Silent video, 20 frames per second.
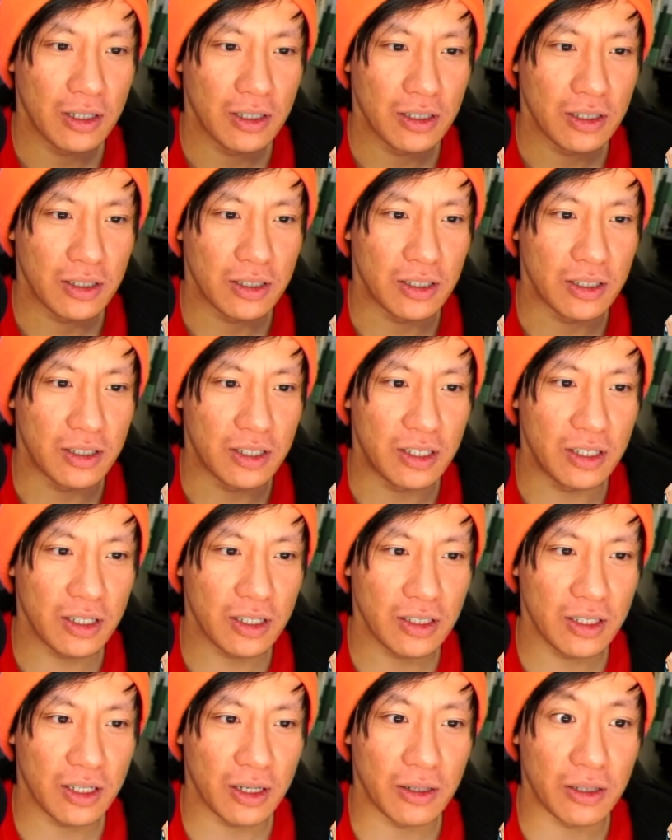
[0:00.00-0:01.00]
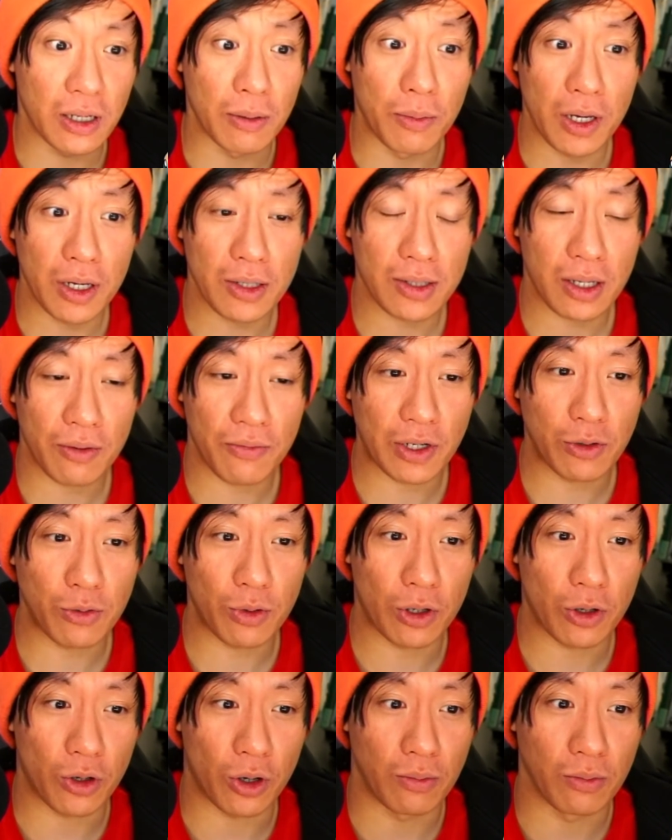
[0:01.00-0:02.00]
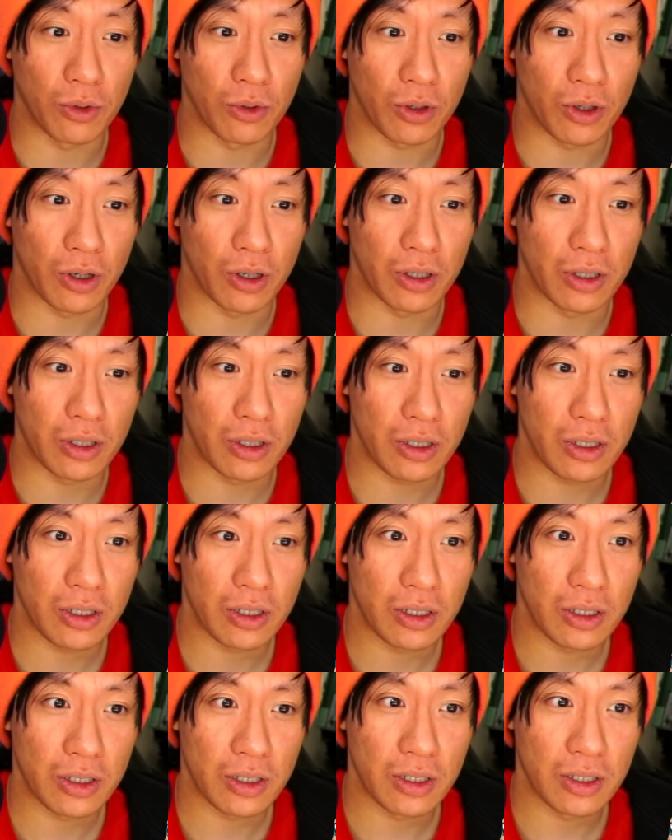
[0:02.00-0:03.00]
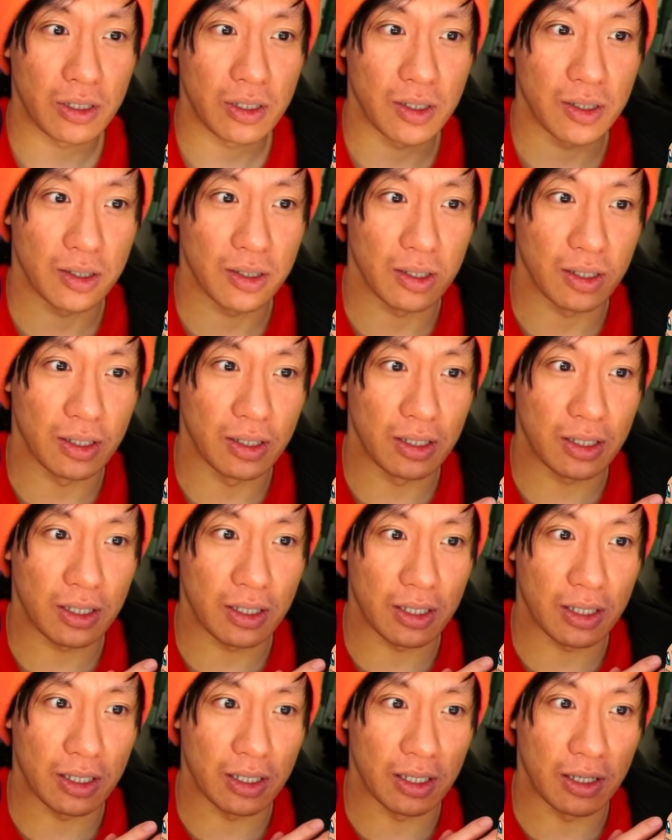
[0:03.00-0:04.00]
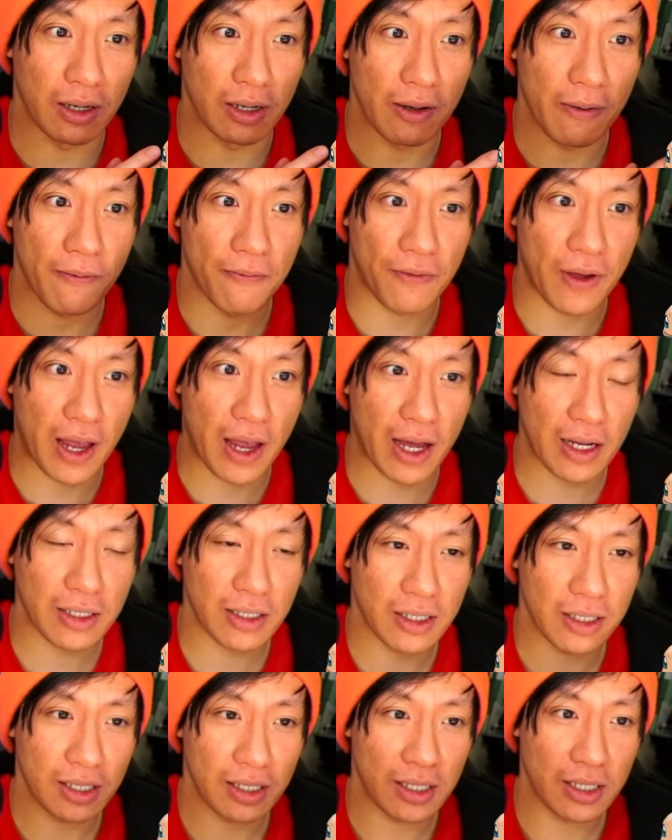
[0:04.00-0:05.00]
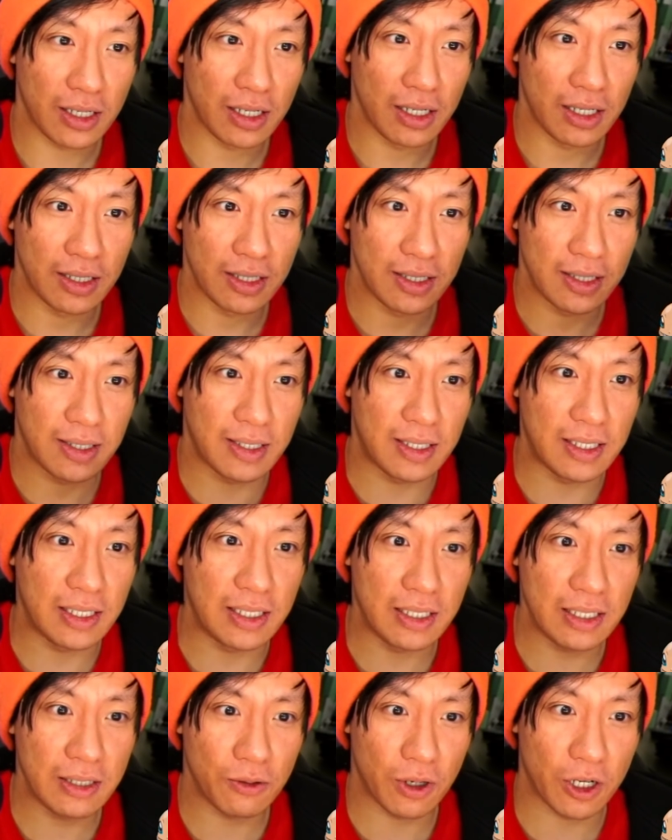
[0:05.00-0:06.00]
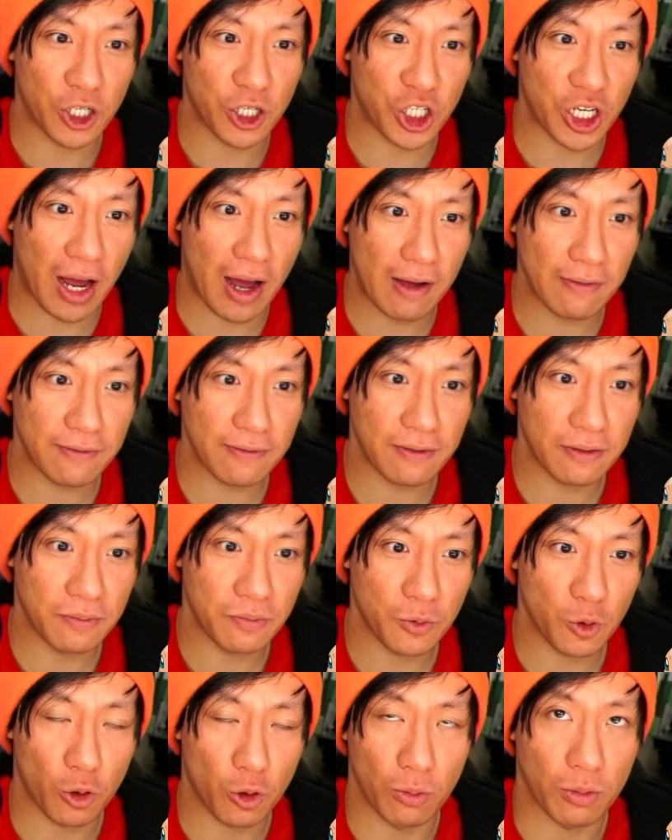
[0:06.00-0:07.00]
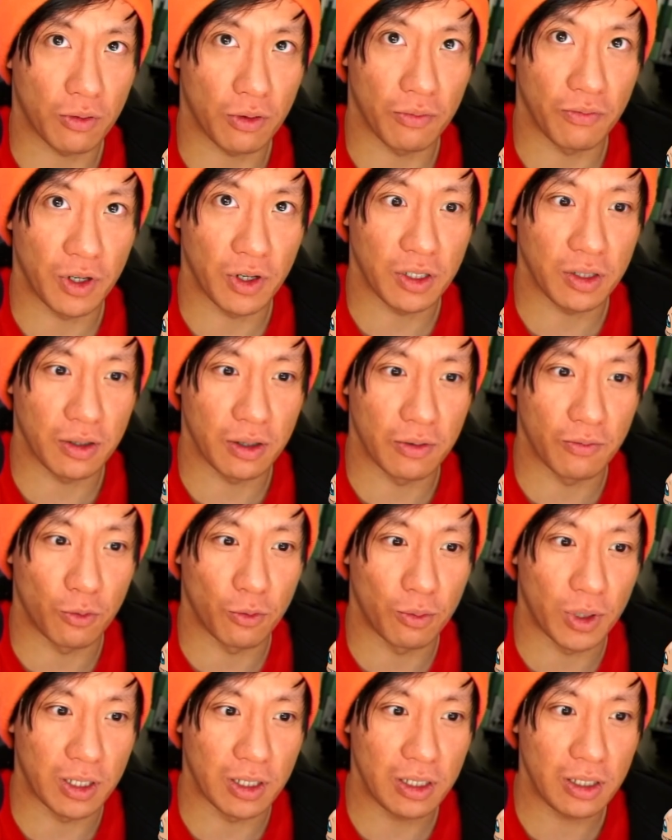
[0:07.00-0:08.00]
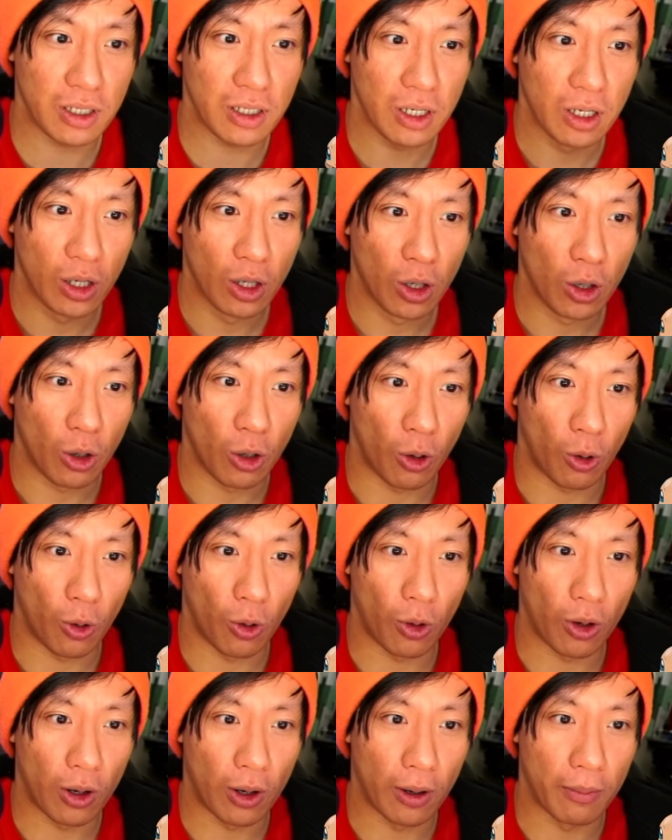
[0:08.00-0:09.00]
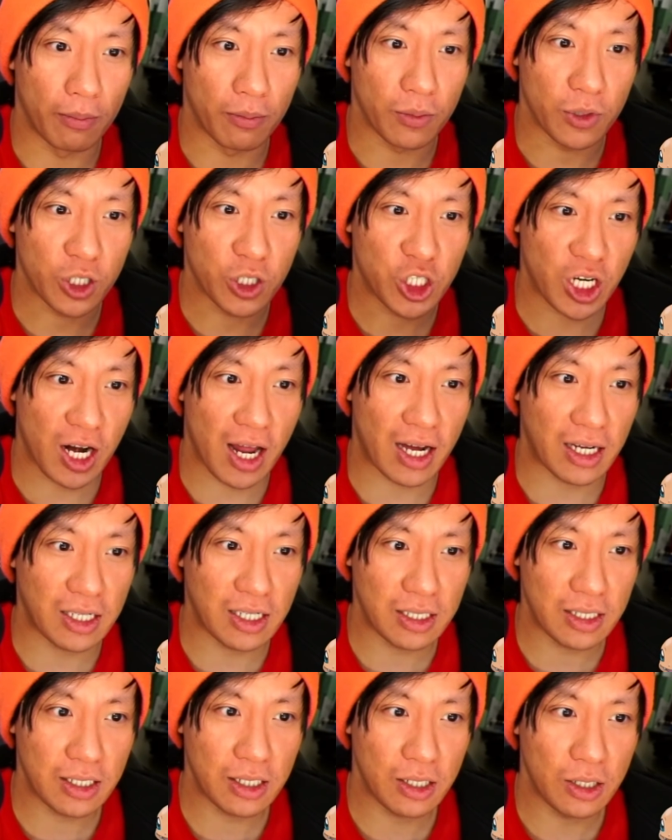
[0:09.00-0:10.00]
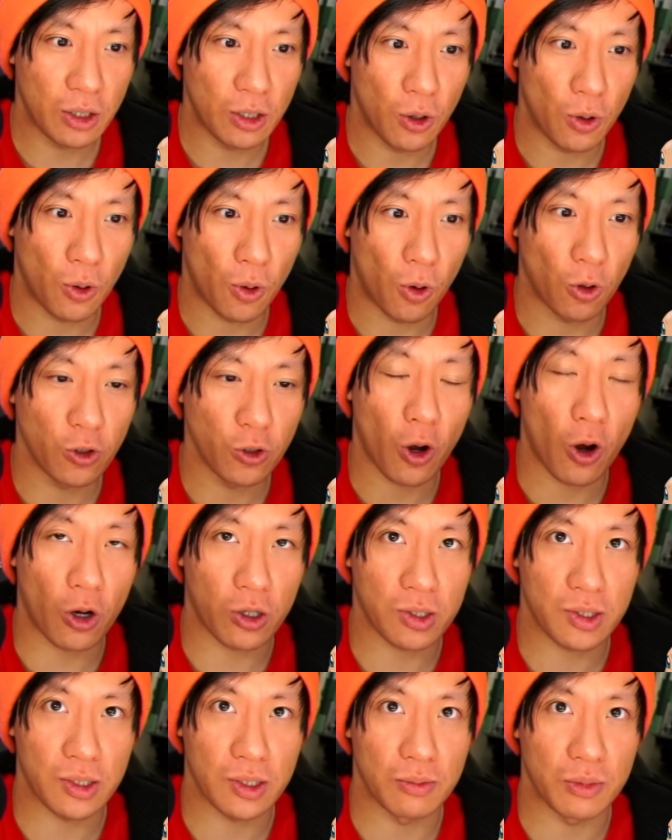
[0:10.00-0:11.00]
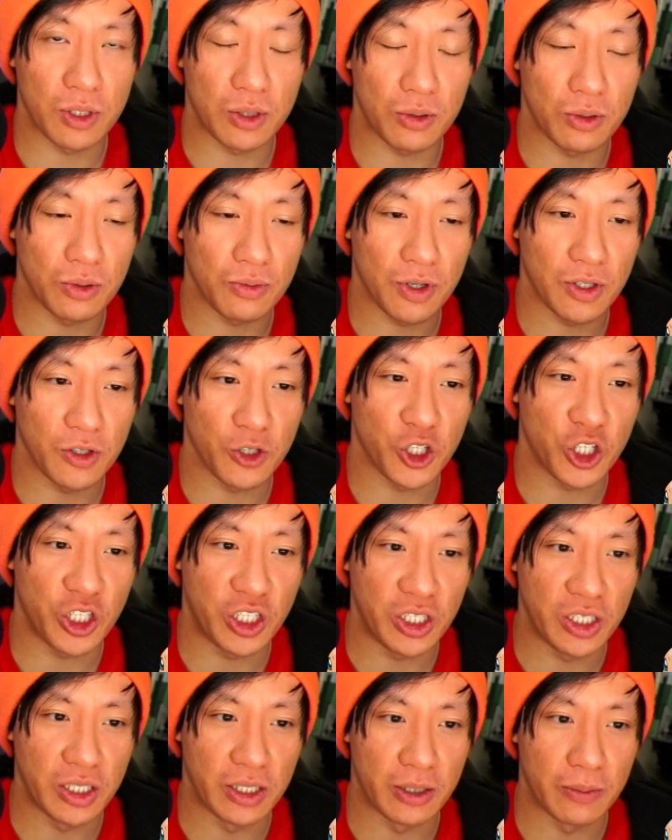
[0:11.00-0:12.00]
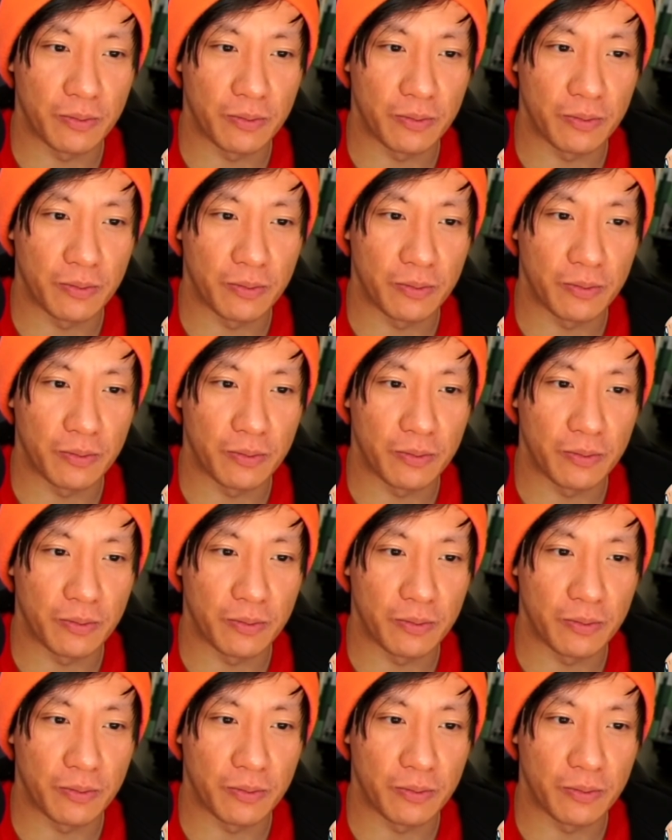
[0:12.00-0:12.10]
Die Tiere, die demnächst eventuell kommen könnten, sind äh, Pferd, Ziege oder Schaf, kommt drauf an, welch, äh, wo man liegt, ähm, Schlange und Ochse beziehungsweise Stier.